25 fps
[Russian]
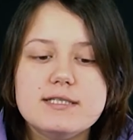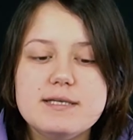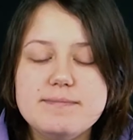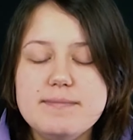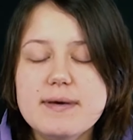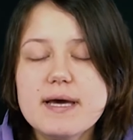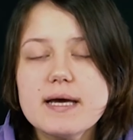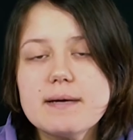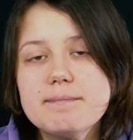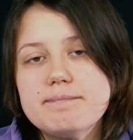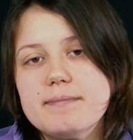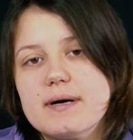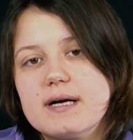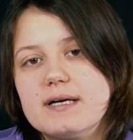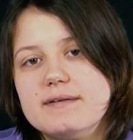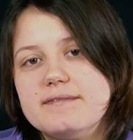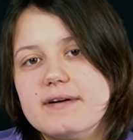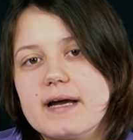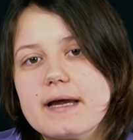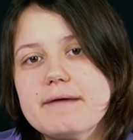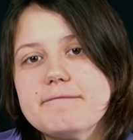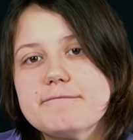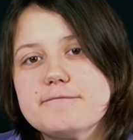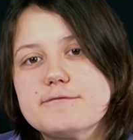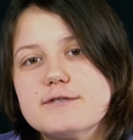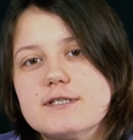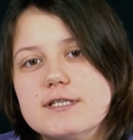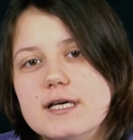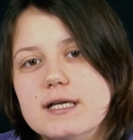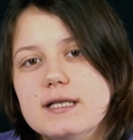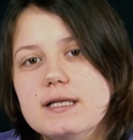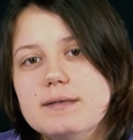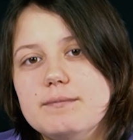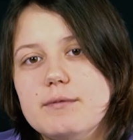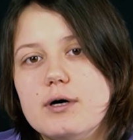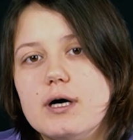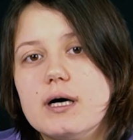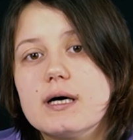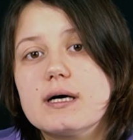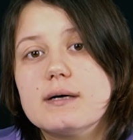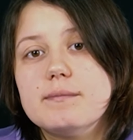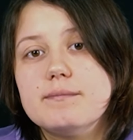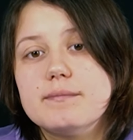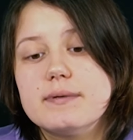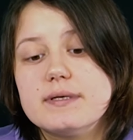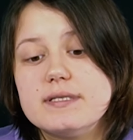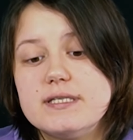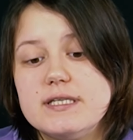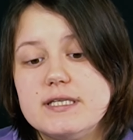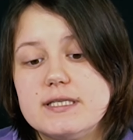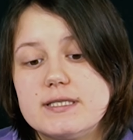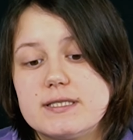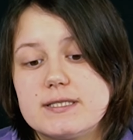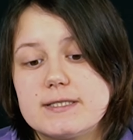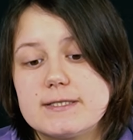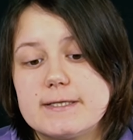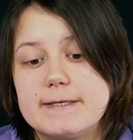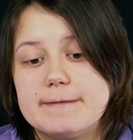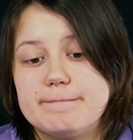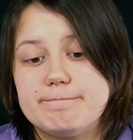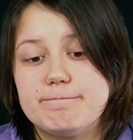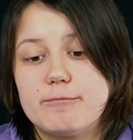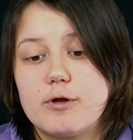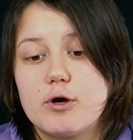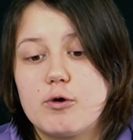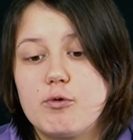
Теперь поговорим в целом о композиции позиции.